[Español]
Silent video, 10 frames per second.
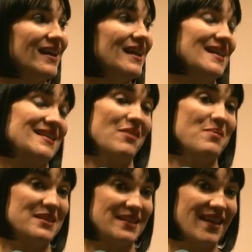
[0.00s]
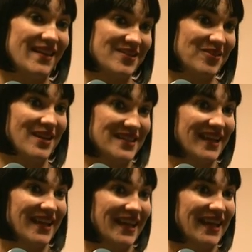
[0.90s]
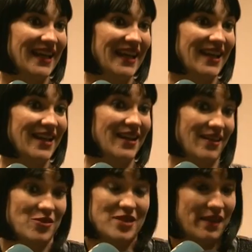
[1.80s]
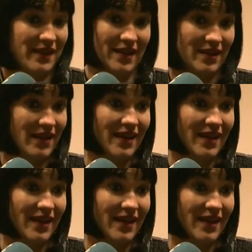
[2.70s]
y las adversidades son las que nos hacen